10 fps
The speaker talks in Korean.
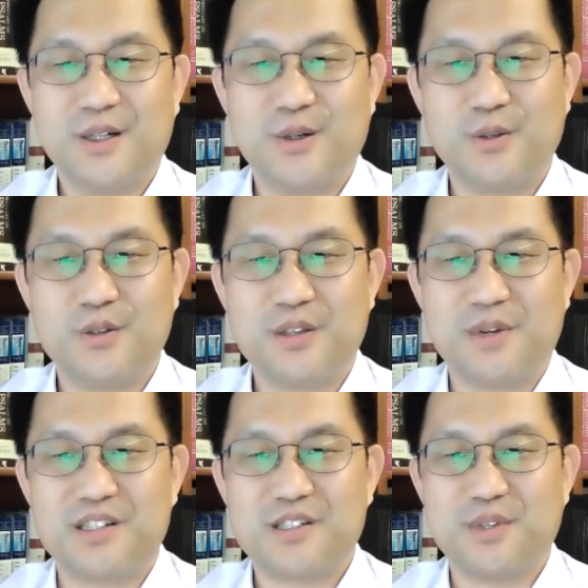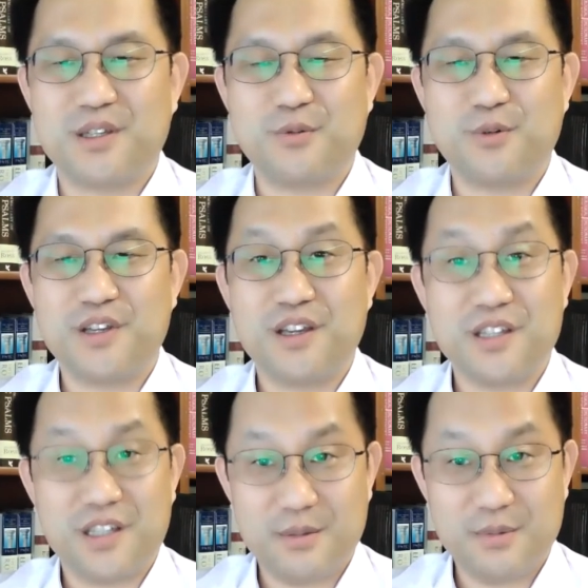오늘도 이 말씀이 우리의
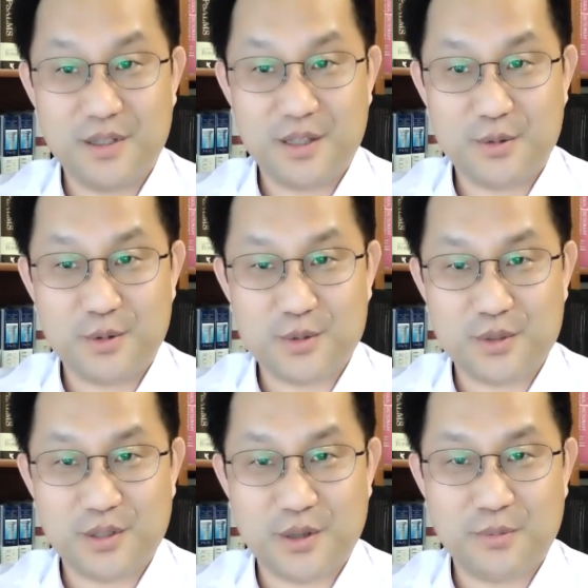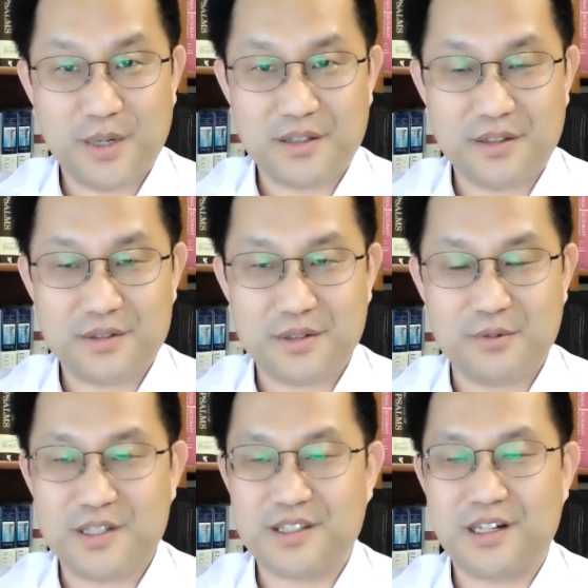입이 되고 손이 되고 발이 되어서
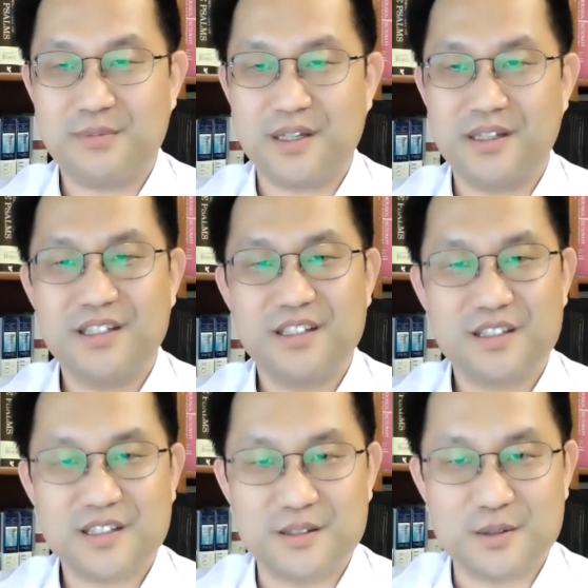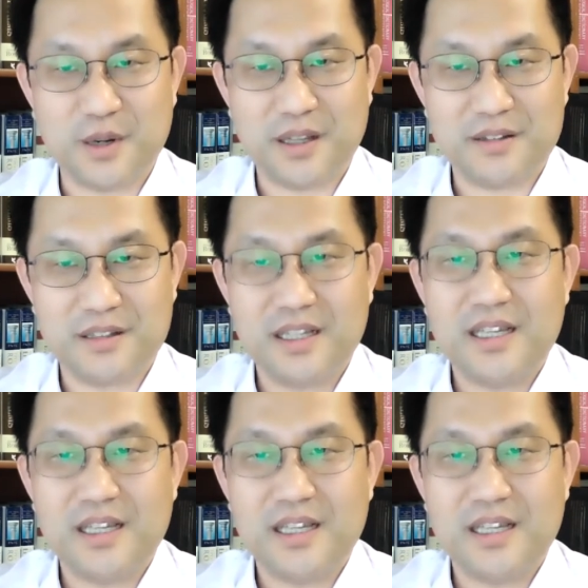우리 삶의 진솔한